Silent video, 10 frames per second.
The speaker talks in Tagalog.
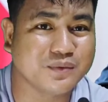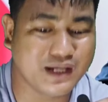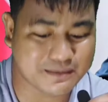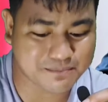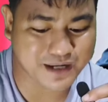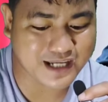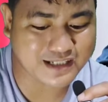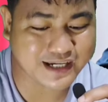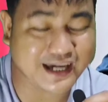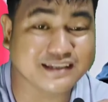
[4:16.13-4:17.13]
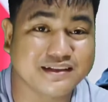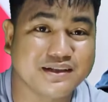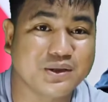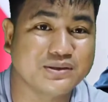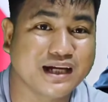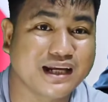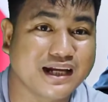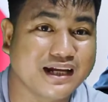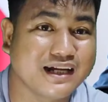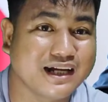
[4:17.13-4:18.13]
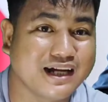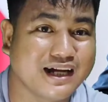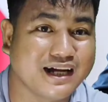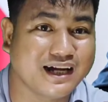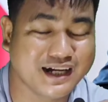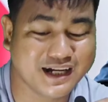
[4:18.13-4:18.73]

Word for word: Walang budget o talagang uh,